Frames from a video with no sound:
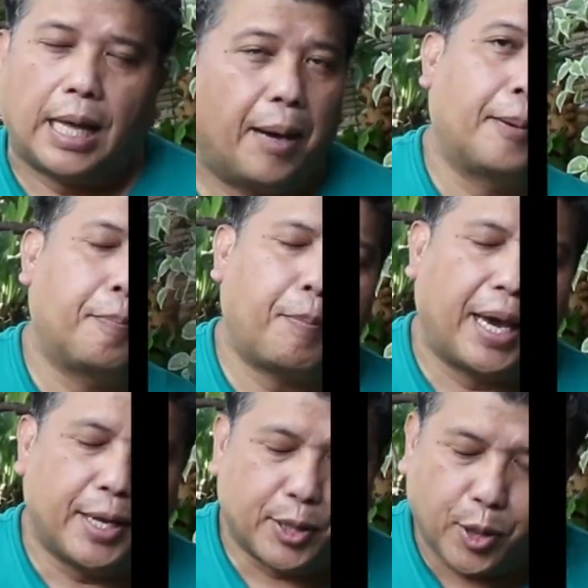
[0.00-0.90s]
ทำให้
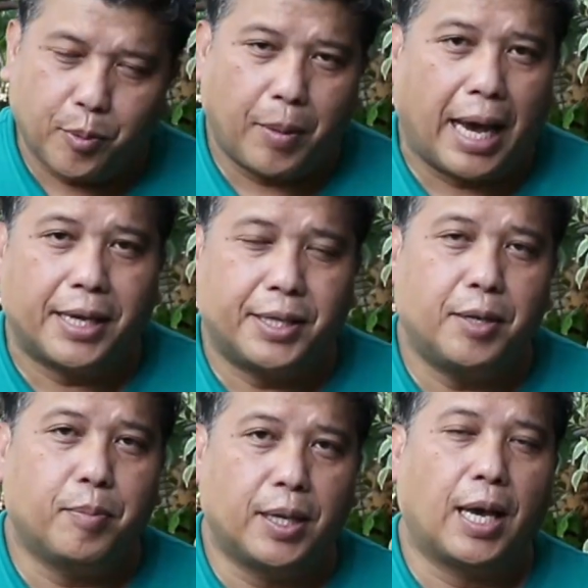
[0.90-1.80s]
เป็นต้นไม้
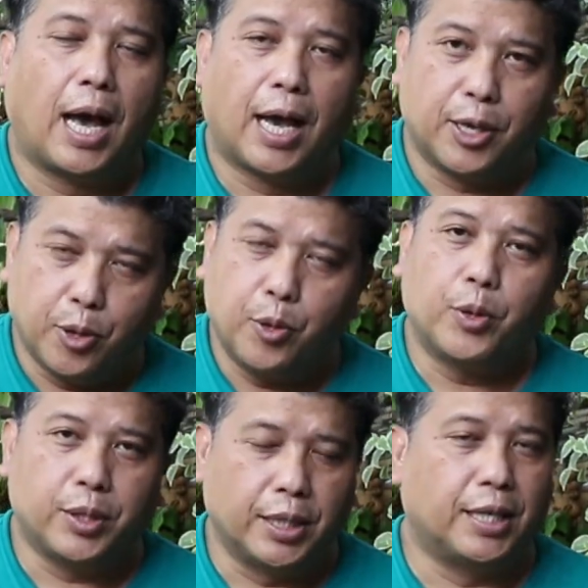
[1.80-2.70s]
ที่มีอายุ
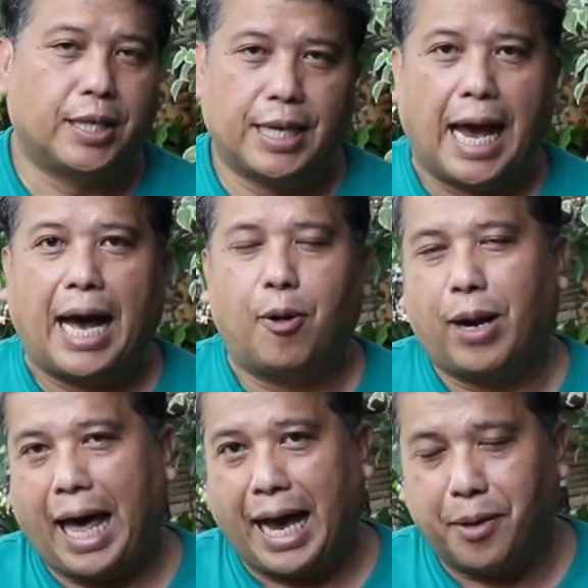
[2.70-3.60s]
ยืนยาว
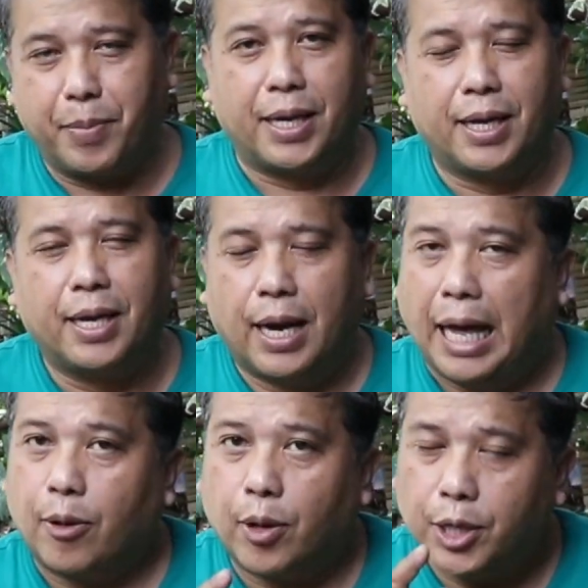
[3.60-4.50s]
หลายปี
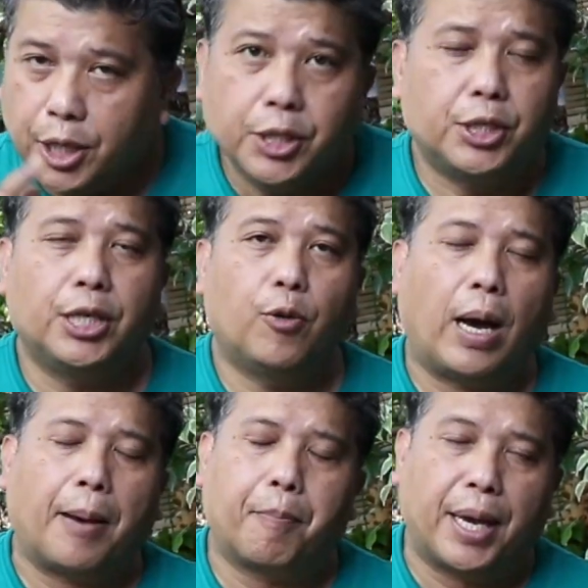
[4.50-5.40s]
แล้วก็ขึ้นชื่อ
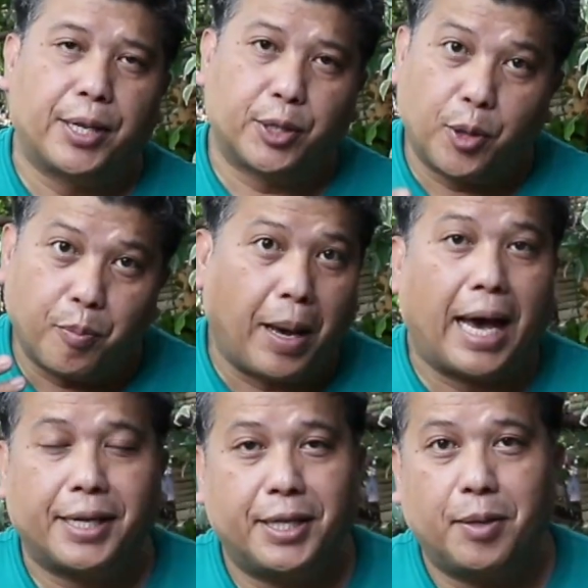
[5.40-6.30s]
ว่าเป็นต้นไม้
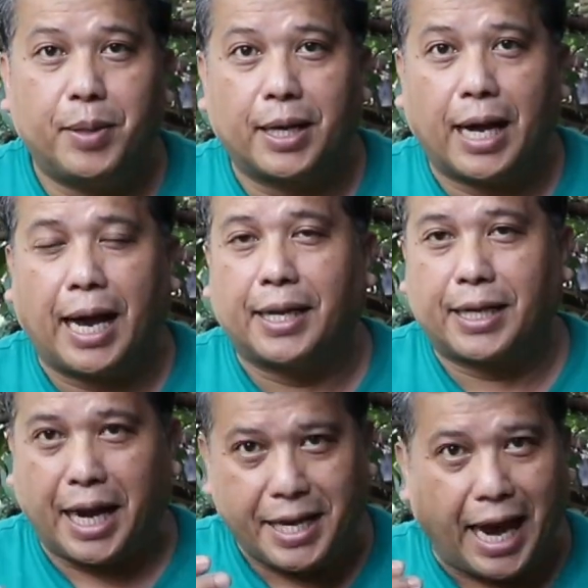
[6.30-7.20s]
ที่มีการ
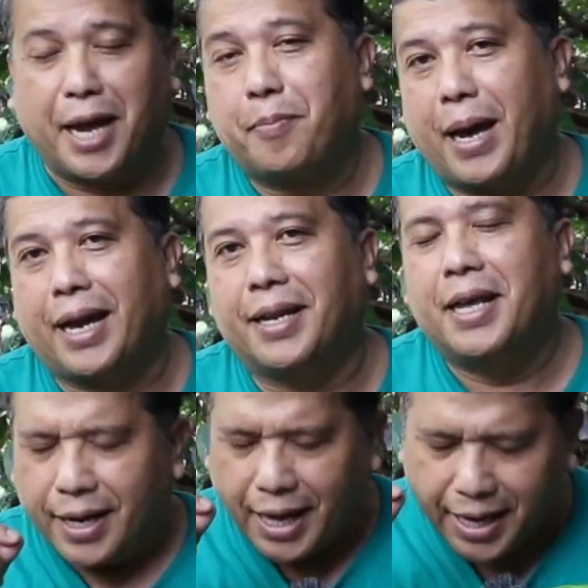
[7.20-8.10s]
ขยายพันธุ์
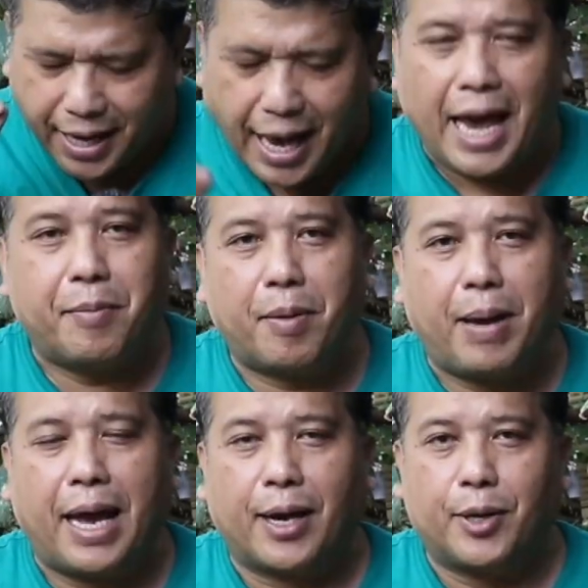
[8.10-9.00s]
ได้ง่าย
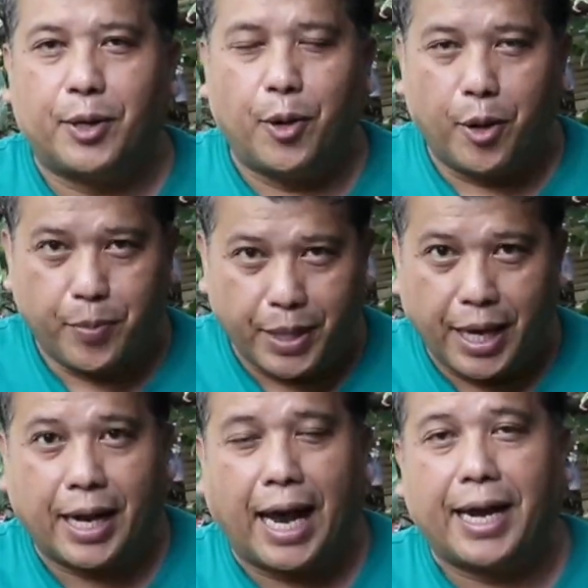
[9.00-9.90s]
มาก ๆ โดยเพี
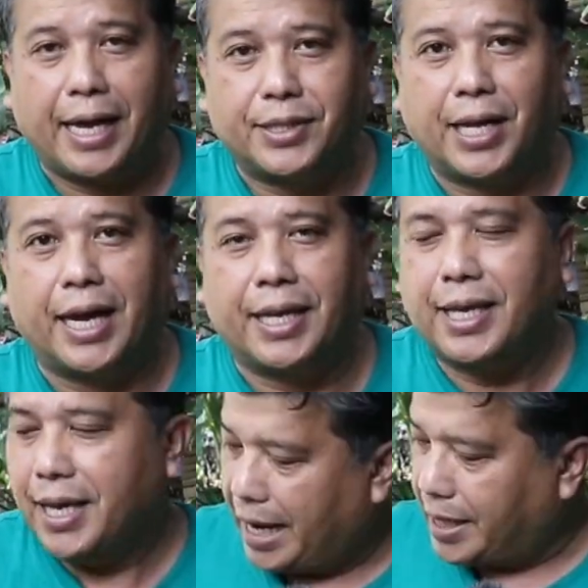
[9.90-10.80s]
ยงการอาศัย
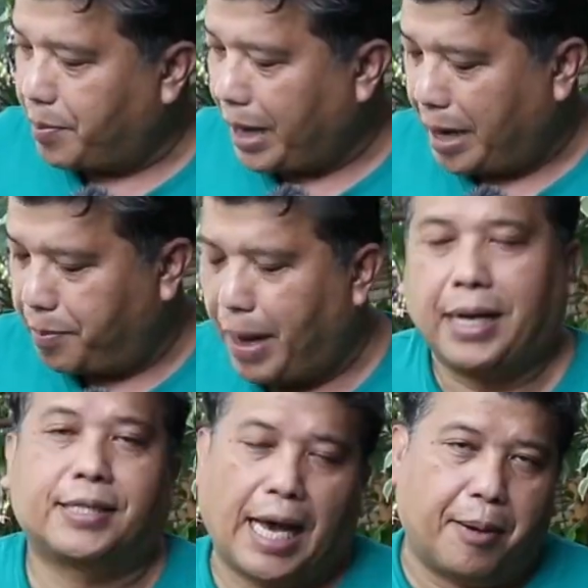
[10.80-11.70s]
การทำการปั
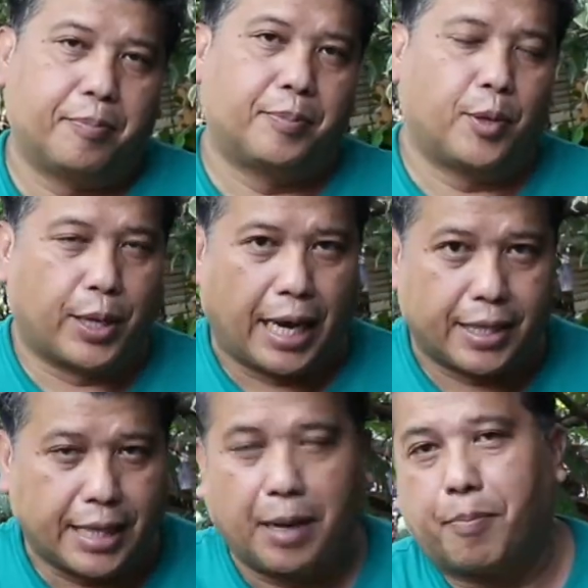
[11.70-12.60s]
กชำโดยการ
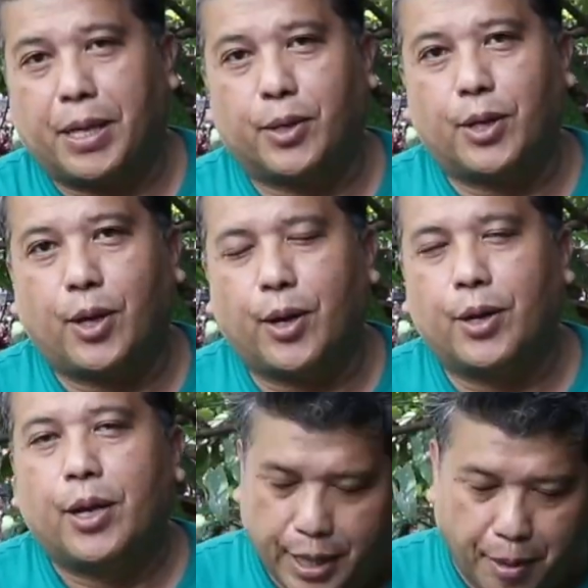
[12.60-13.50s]
ตัดเป็นท่อน
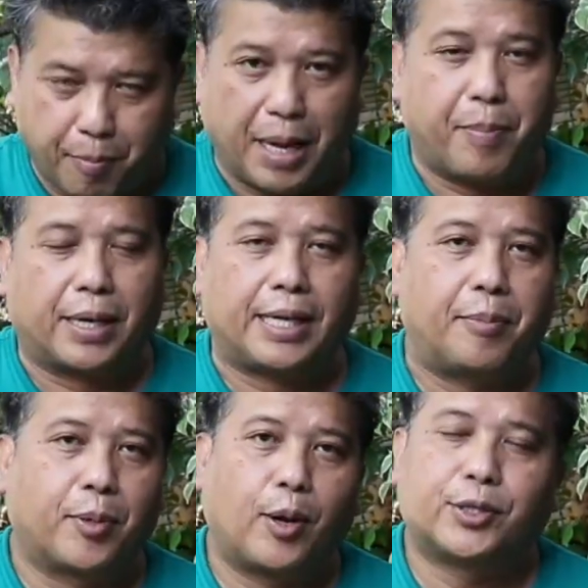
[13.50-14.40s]
ๆนำไปปัก
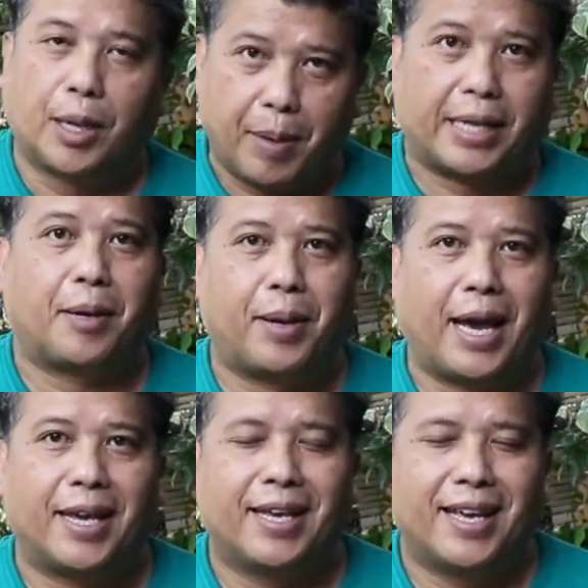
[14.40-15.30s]
ชำก็สามารถทำ
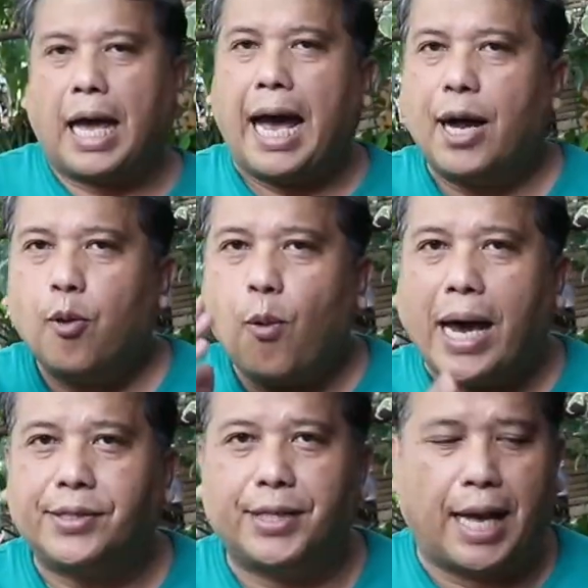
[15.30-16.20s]
ได้ทั้ง
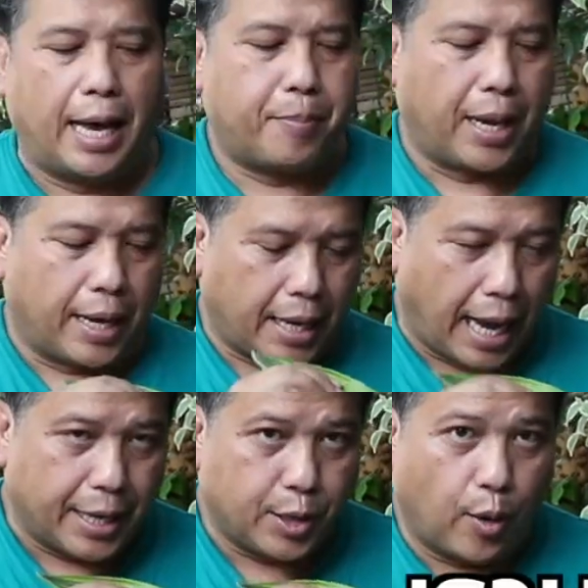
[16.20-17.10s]
วาสนาประ
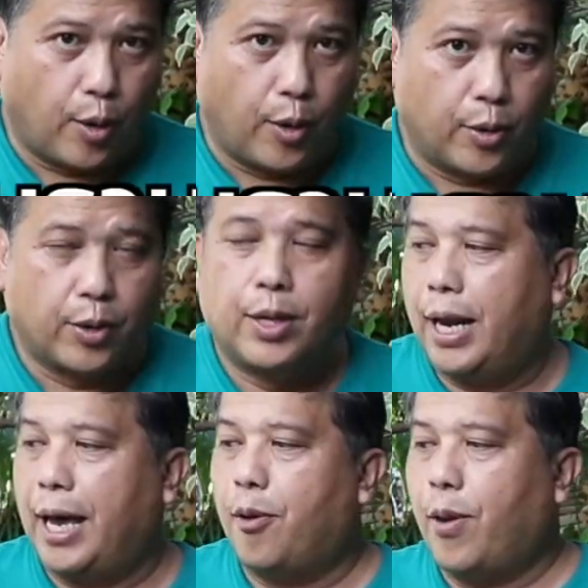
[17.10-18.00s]
กายทอง
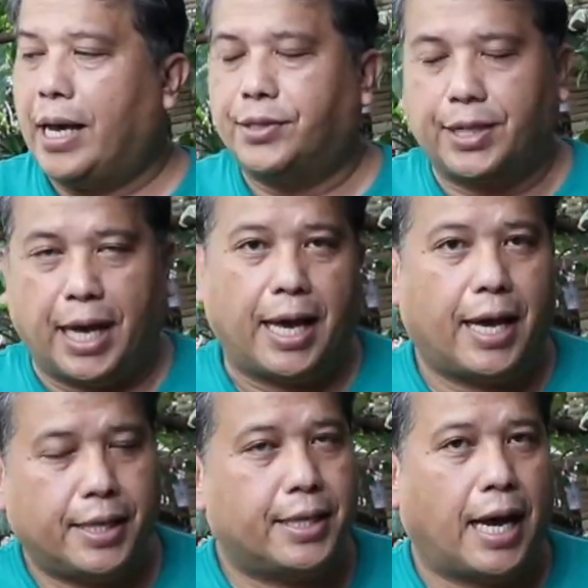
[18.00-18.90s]
และวาสนา
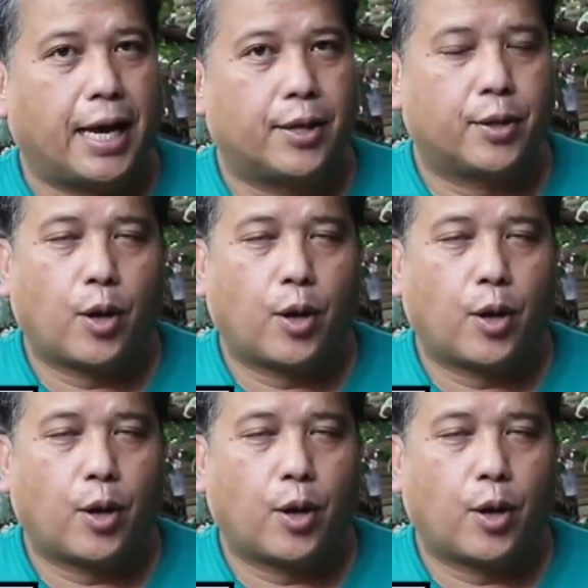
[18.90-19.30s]
อธิษฐาน